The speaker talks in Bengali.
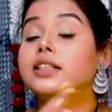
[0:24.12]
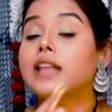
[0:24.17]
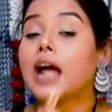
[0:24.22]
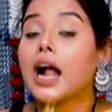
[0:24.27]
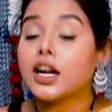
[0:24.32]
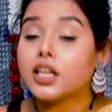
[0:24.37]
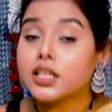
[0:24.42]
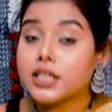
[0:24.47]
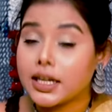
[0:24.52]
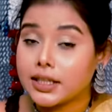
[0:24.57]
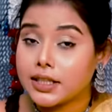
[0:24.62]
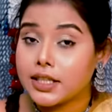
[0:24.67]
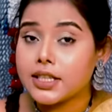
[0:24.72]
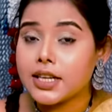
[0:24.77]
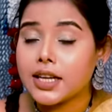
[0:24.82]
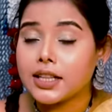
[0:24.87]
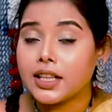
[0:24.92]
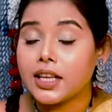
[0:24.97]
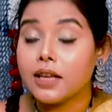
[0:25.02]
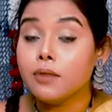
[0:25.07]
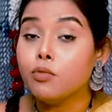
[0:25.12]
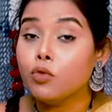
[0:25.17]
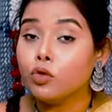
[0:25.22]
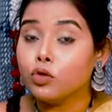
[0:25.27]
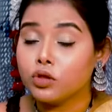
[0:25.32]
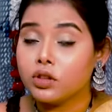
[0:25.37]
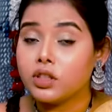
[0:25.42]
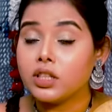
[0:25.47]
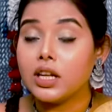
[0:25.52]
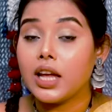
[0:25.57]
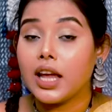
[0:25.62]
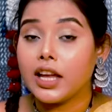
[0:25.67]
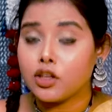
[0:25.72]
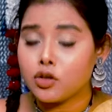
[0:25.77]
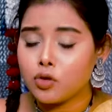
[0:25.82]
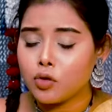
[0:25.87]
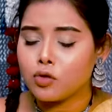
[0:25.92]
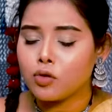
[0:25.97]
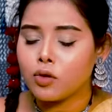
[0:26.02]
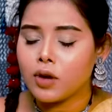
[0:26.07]
তার সাথে সাথেই মন্ত্রী এই
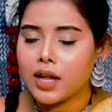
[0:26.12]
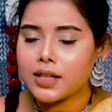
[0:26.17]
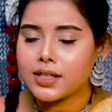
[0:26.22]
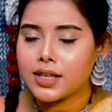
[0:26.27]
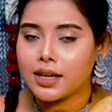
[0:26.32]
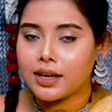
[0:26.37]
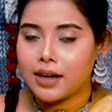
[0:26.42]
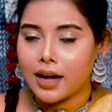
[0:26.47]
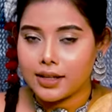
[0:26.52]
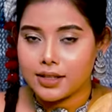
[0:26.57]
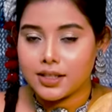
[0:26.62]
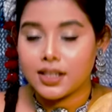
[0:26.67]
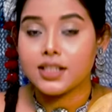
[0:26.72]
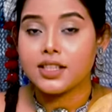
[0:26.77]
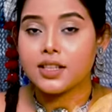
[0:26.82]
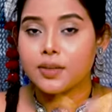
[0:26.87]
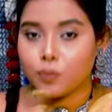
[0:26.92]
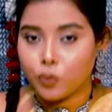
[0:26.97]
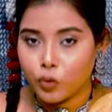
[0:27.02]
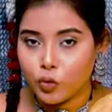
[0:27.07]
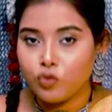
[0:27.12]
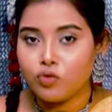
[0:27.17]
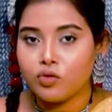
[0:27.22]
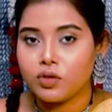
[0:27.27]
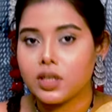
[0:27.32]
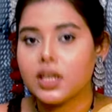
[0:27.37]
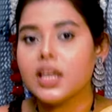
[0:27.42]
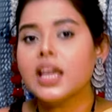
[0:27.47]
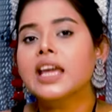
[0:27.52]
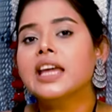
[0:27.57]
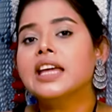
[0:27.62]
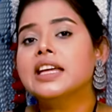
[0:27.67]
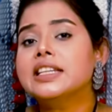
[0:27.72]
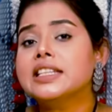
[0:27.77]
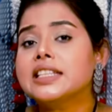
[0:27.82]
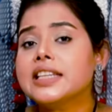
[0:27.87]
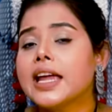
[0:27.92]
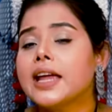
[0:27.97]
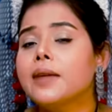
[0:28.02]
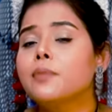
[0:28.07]
ছোট রাজার রাজার যে মন্ত্রী
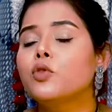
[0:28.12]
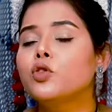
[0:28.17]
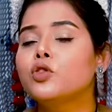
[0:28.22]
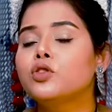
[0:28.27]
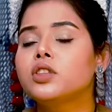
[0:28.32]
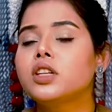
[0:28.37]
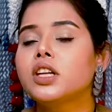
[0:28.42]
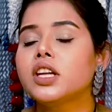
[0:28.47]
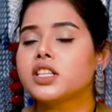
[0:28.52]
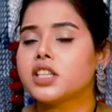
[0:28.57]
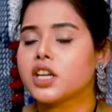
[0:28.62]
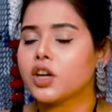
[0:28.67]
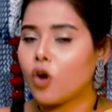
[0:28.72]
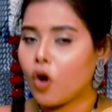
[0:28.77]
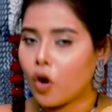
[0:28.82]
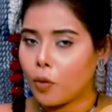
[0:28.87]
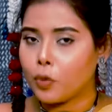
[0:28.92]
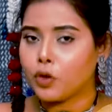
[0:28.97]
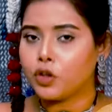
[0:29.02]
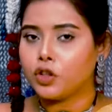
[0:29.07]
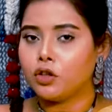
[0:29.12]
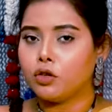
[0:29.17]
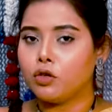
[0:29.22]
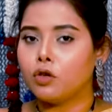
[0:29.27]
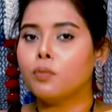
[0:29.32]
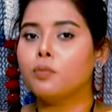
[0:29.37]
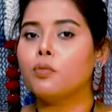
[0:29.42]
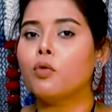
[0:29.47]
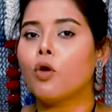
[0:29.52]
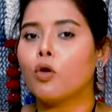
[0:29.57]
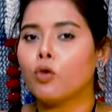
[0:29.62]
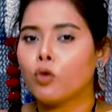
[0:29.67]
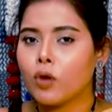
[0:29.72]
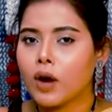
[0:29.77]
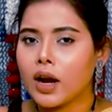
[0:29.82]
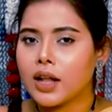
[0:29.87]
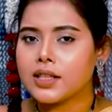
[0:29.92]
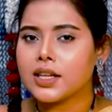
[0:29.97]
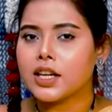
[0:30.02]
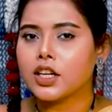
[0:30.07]
সেই মন্ত্রী এসে খবর দিল বড়
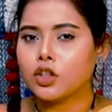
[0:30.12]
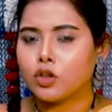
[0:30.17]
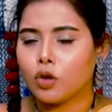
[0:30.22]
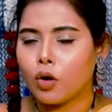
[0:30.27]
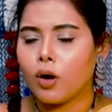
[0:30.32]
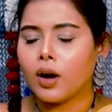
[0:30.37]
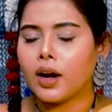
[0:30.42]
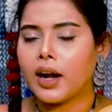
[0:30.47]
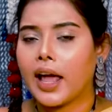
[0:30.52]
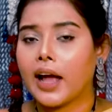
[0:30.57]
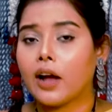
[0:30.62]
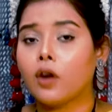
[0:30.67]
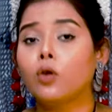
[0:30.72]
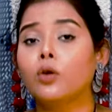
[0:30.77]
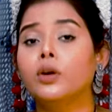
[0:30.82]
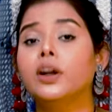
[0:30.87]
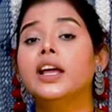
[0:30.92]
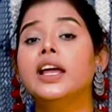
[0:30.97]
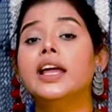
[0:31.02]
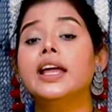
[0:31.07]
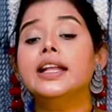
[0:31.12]
রাজার দল এখন